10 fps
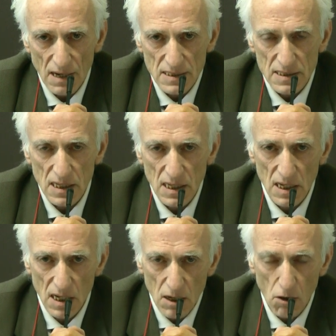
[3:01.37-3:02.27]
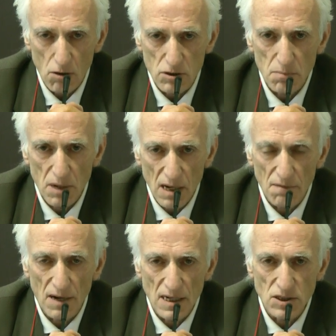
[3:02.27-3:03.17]
avanti le cose, perché
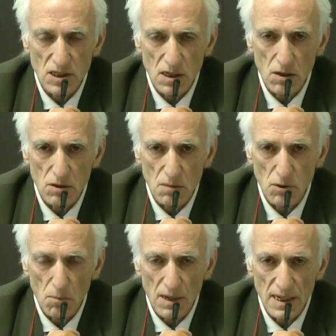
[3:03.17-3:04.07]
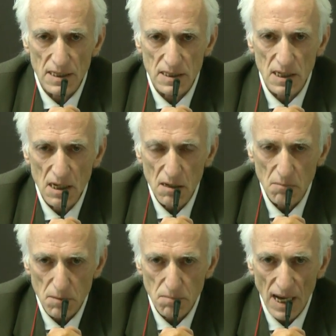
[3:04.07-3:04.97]
fare il sindaco del mio paese
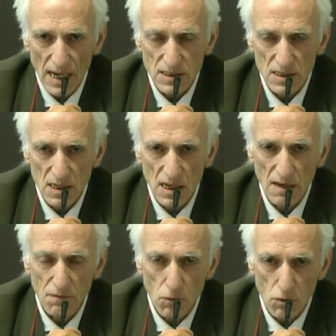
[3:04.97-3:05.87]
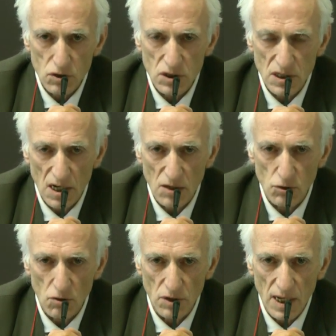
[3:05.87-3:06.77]
mi piace e forse c'ha
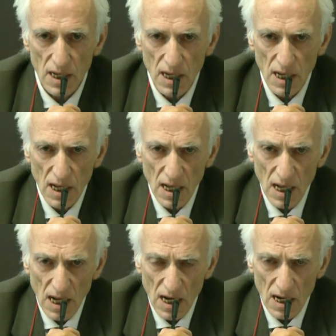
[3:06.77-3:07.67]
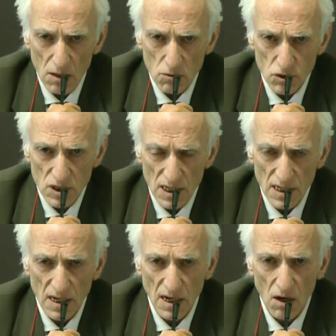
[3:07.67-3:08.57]
ragione Concita
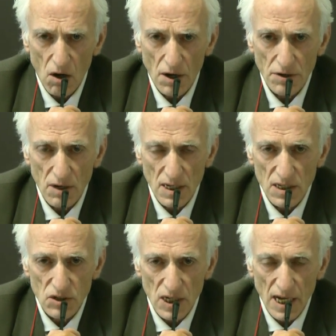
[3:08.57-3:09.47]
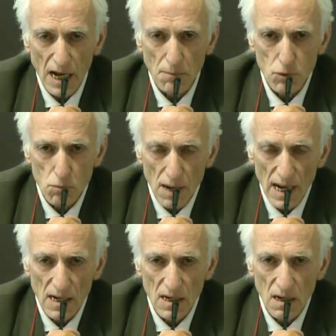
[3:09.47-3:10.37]
De Gregorio che dice che è il più
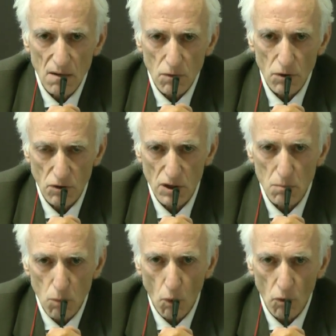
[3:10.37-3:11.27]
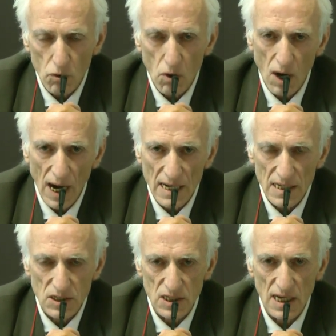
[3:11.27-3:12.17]
bel lavoro del mondo,
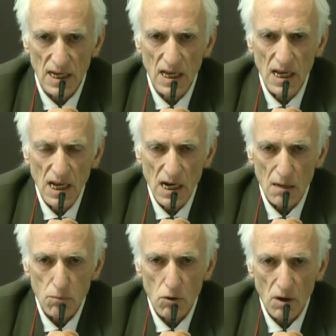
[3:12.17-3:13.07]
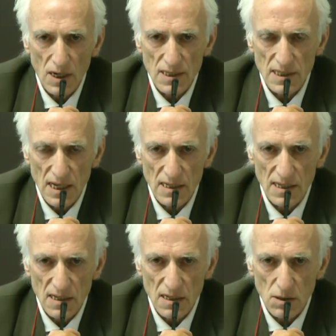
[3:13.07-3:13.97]
anche se la burocrazia
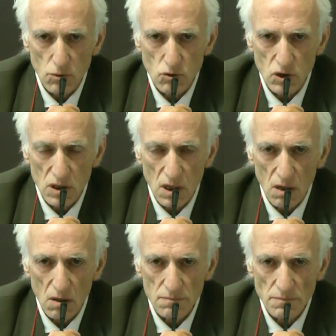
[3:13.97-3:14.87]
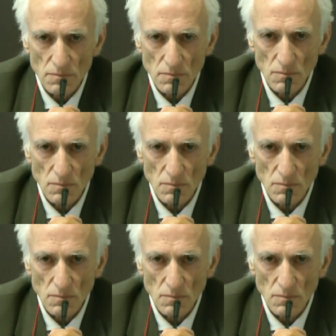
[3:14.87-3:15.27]
tenta di ucciderlo.